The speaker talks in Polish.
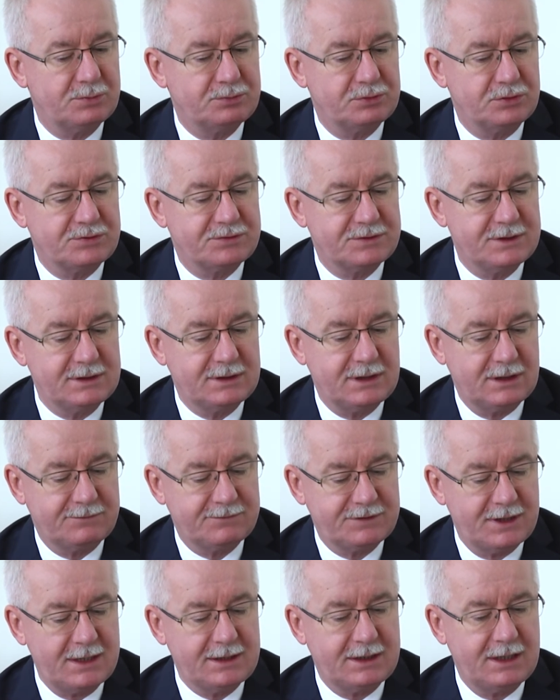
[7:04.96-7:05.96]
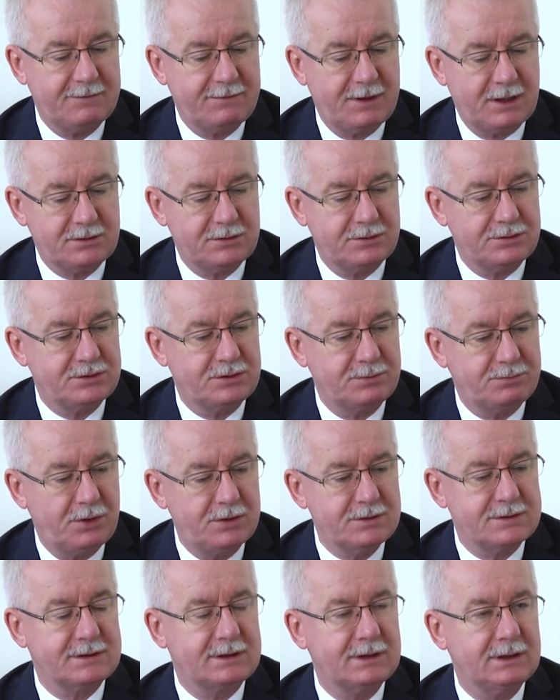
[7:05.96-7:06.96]
oprócz wszelkich, wszelkich wartości
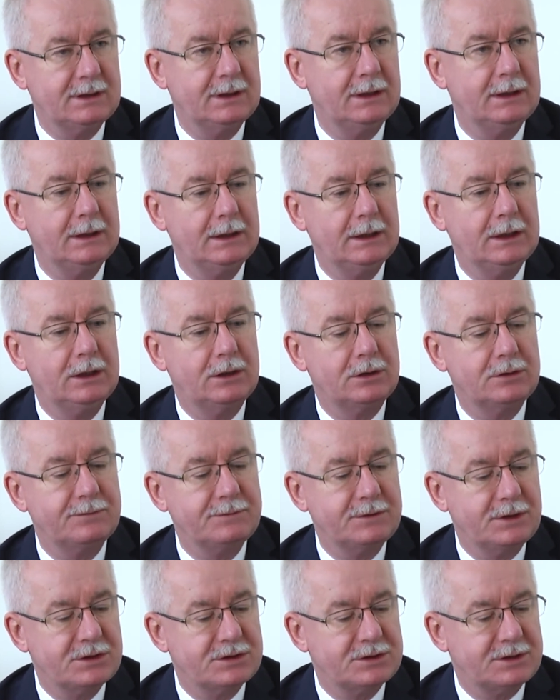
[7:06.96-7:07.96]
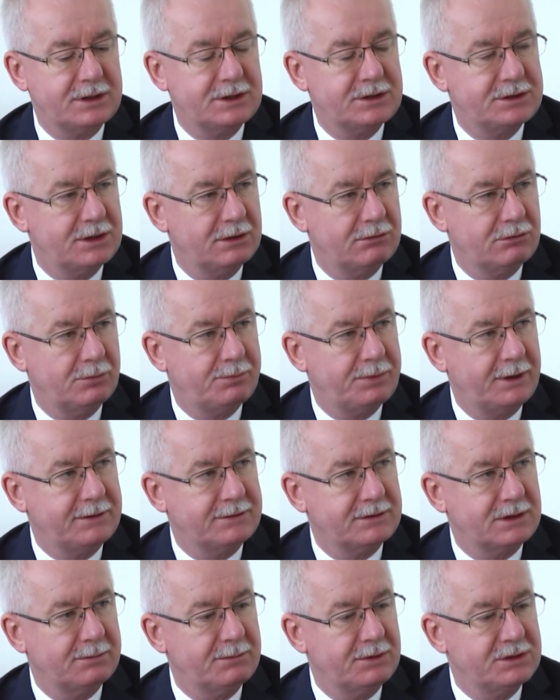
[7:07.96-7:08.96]
polskich również treści
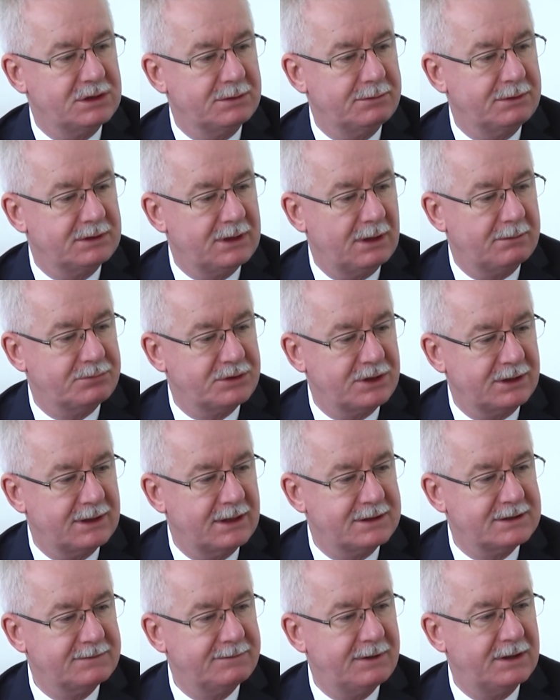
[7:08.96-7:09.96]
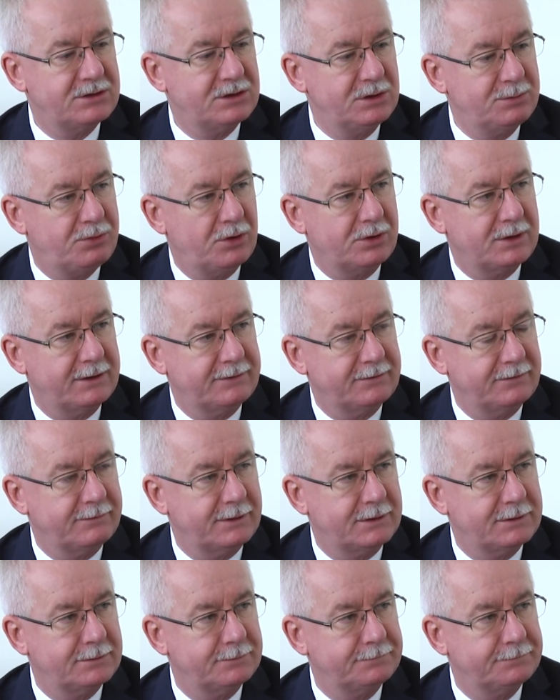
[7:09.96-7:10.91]
europejskie będziemy tam przekazywać i pokazywać.